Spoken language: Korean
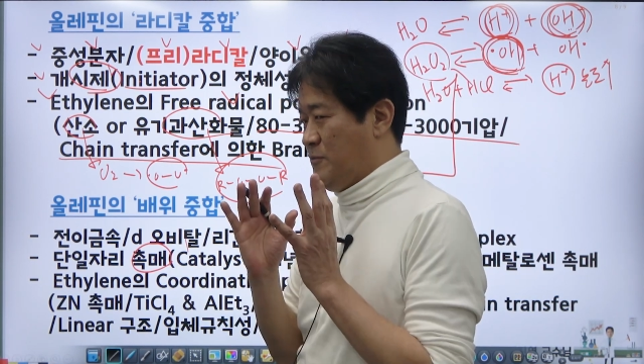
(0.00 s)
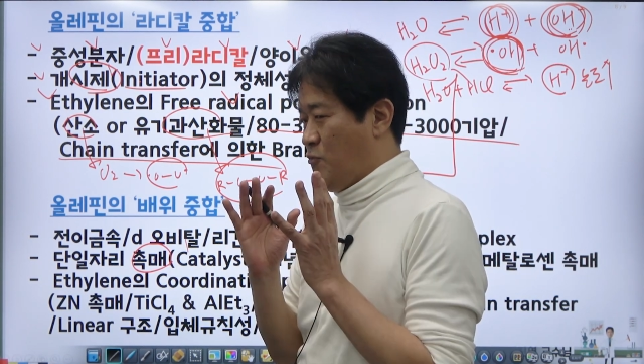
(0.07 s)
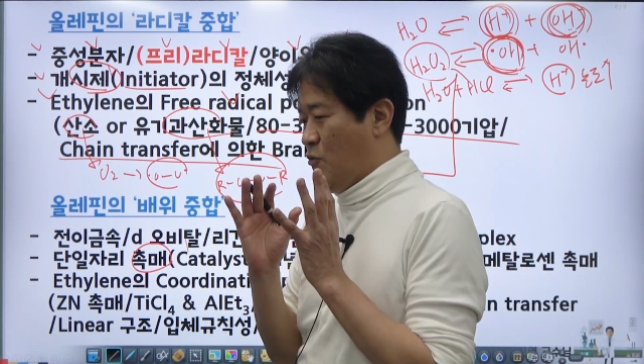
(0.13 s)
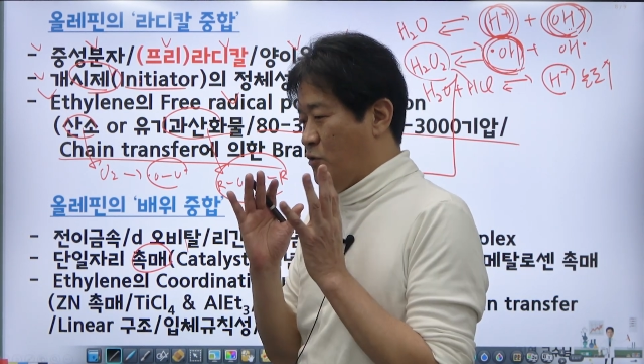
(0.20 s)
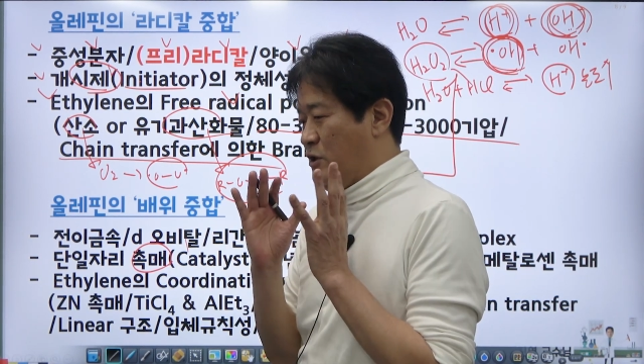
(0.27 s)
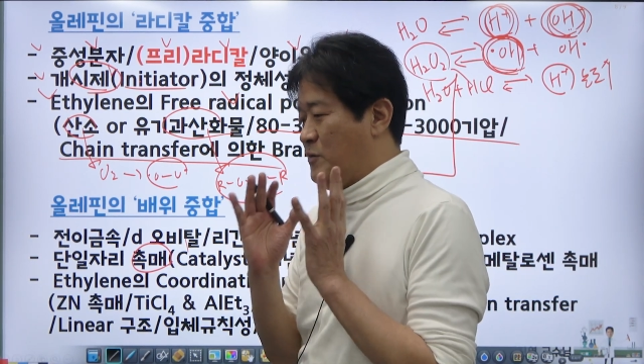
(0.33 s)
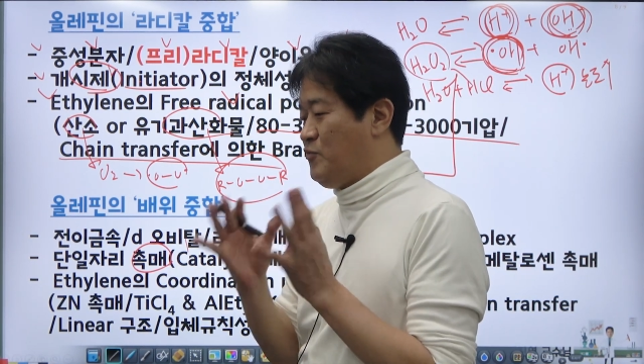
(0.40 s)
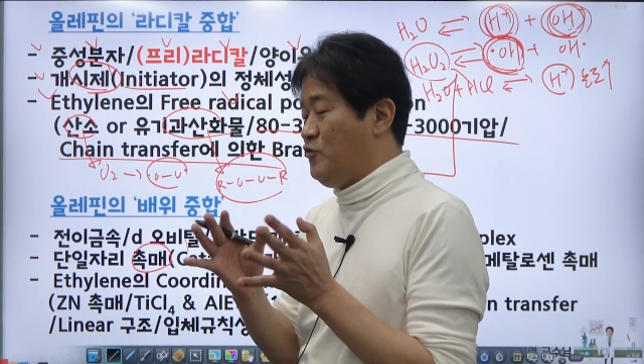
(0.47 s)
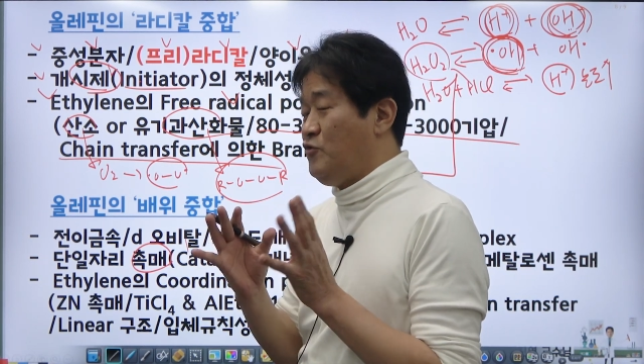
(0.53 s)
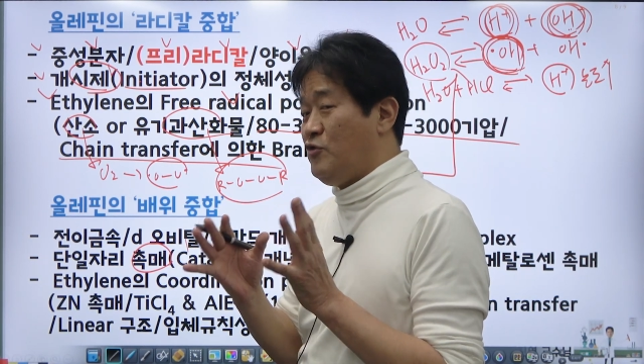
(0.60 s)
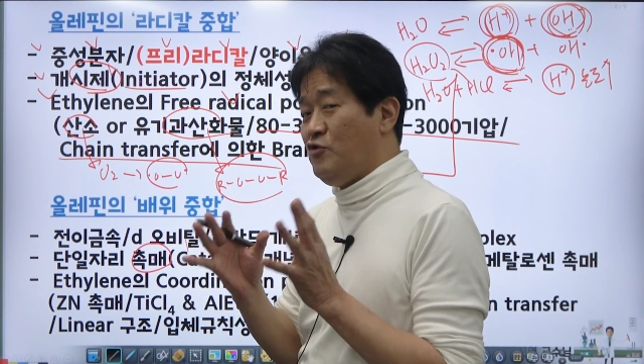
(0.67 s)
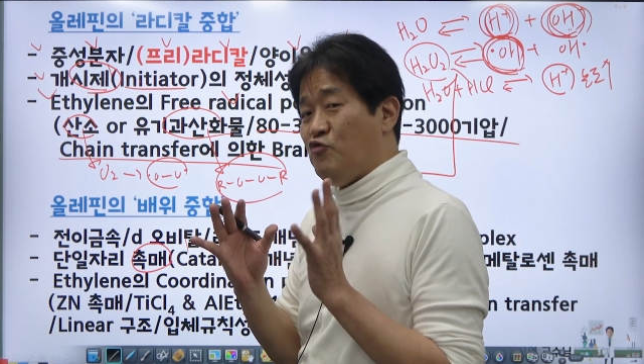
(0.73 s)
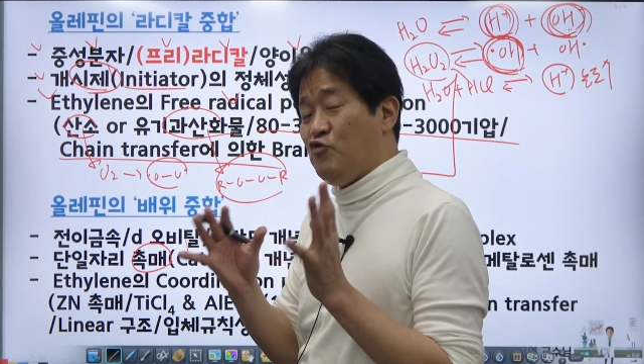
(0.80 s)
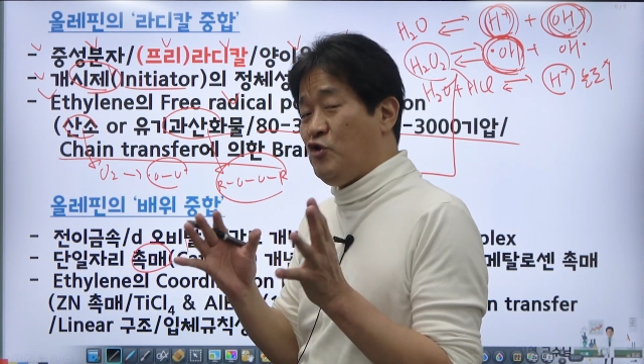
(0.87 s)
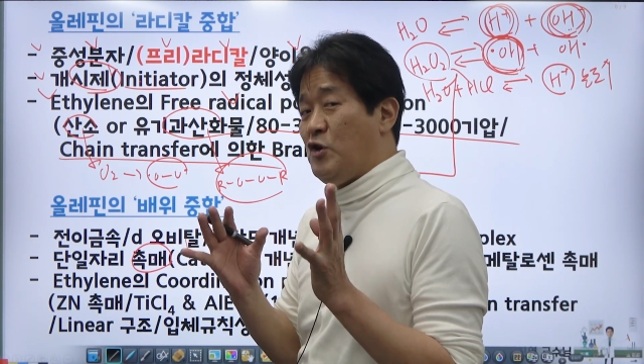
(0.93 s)
또
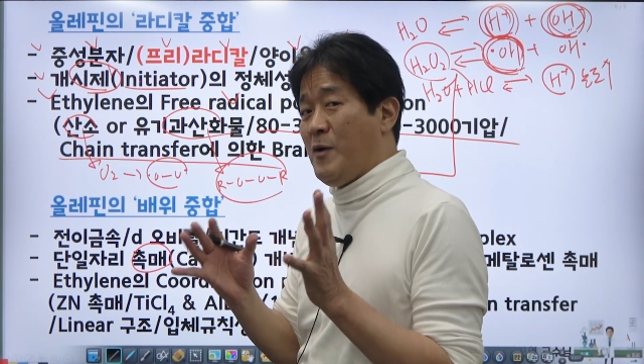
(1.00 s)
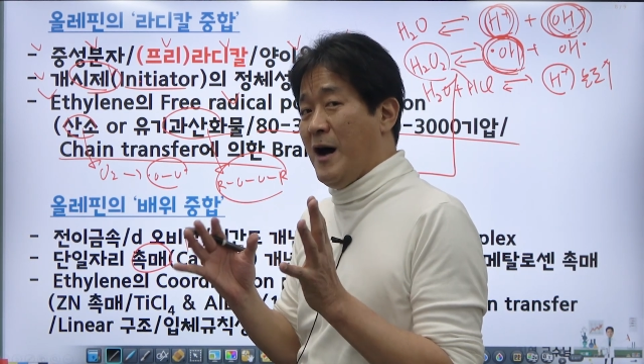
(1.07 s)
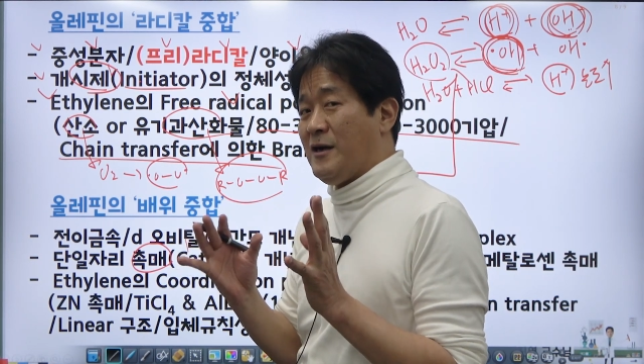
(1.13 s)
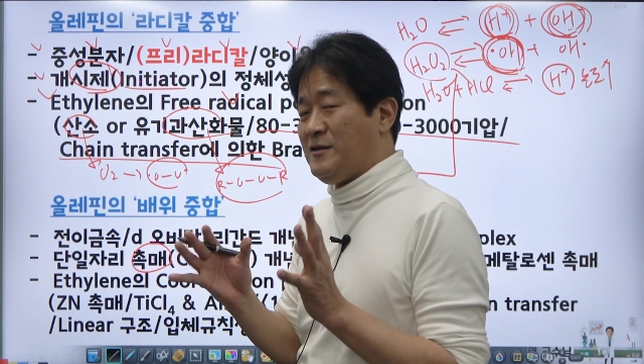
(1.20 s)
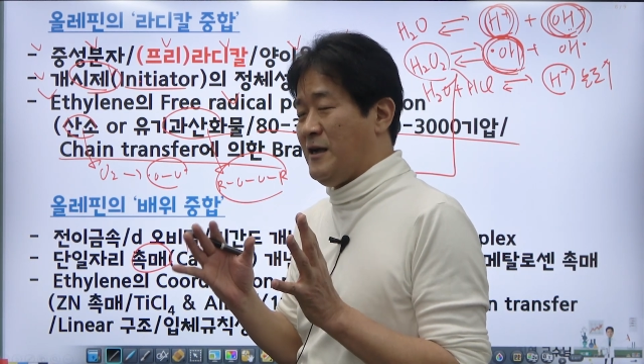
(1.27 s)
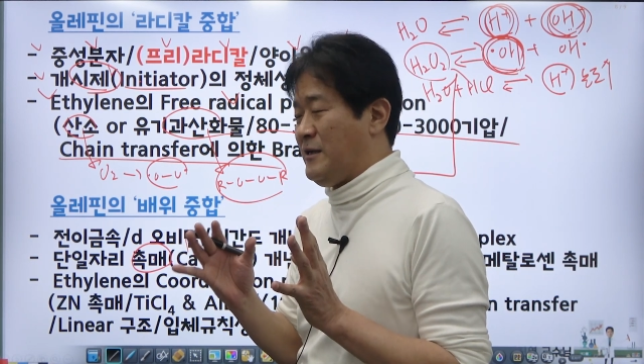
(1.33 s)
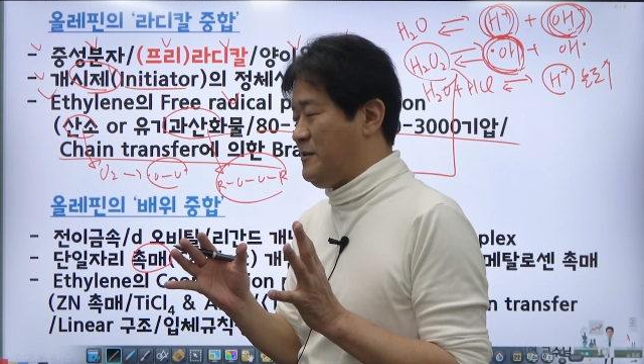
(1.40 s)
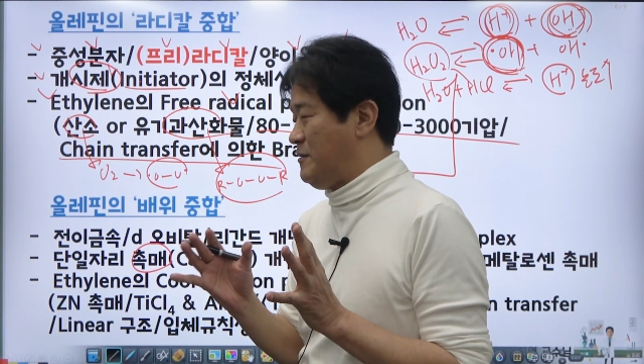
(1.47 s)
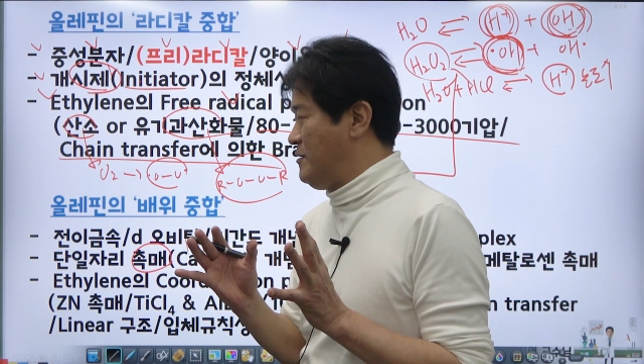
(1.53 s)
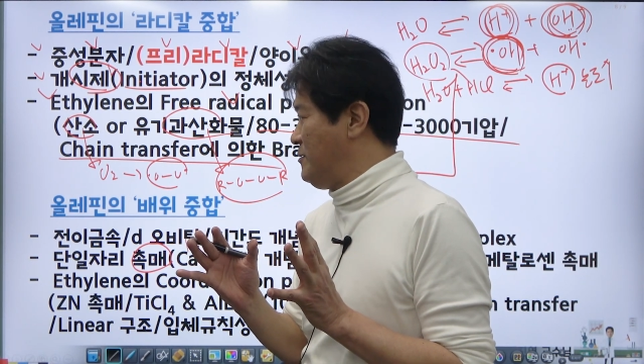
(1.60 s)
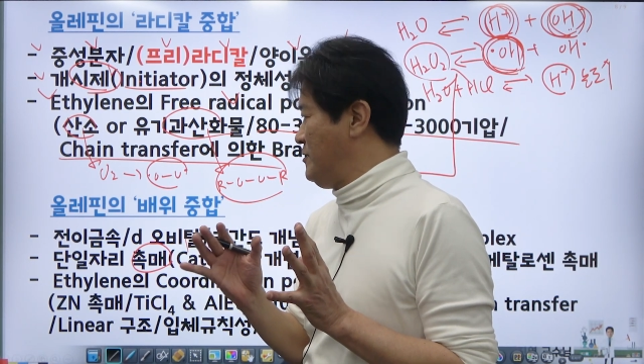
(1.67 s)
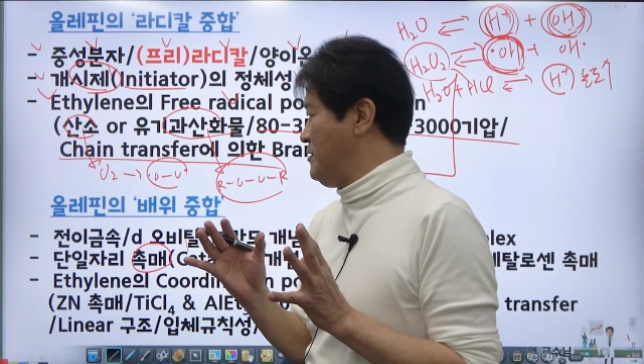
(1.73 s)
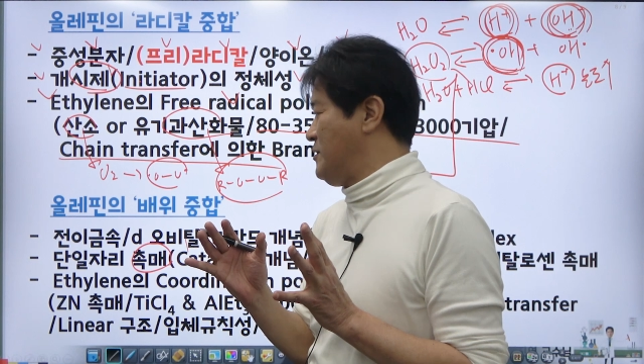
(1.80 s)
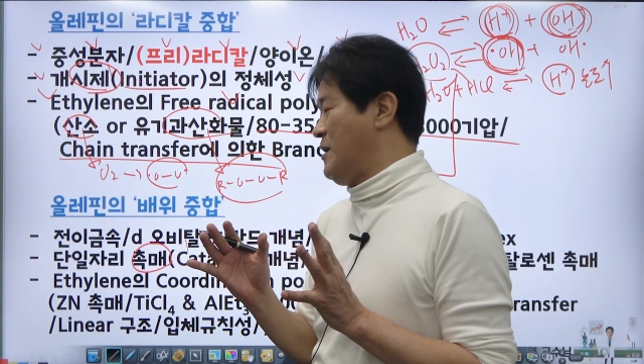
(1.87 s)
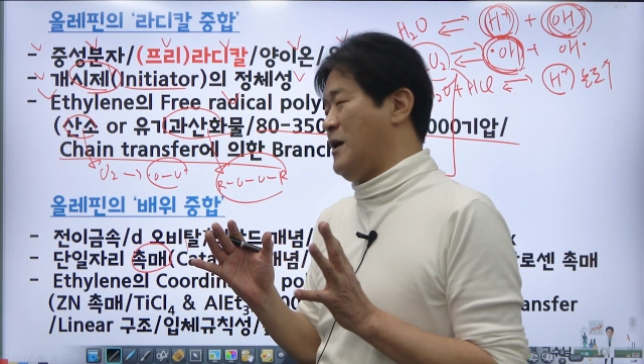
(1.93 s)
이분들은
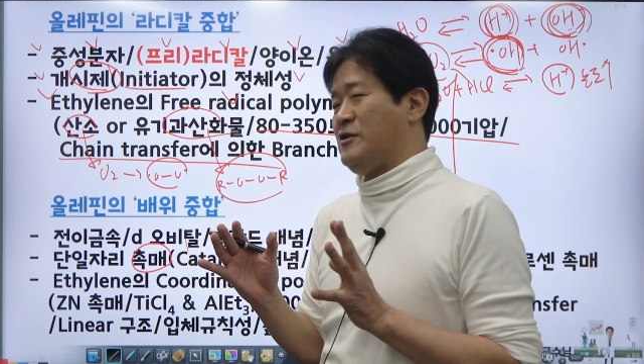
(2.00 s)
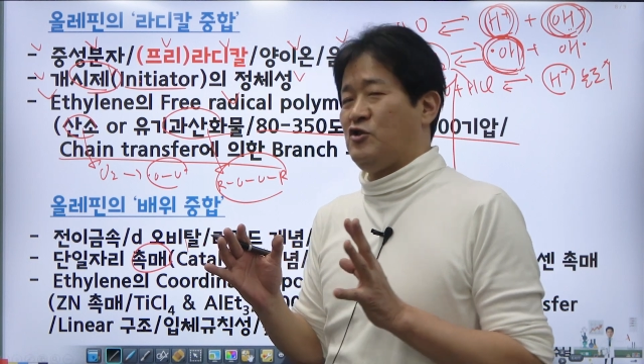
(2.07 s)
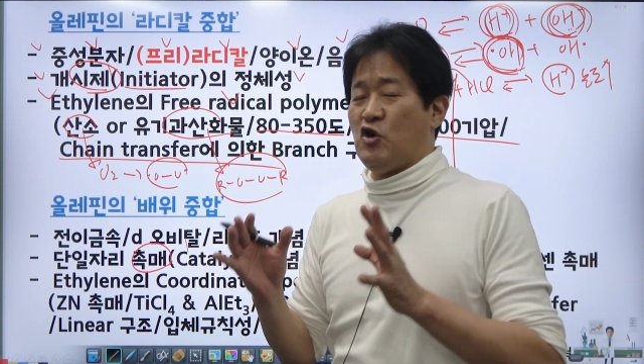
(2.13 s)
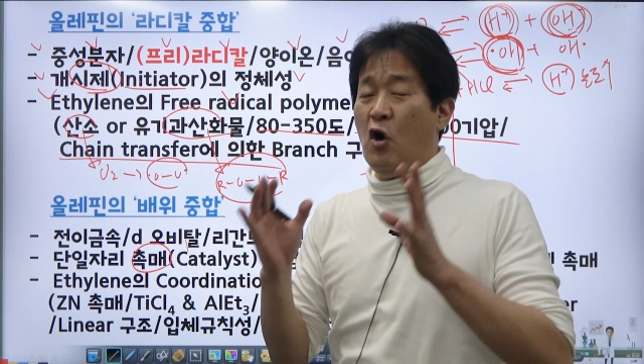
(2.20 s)
유기화학자들은 이제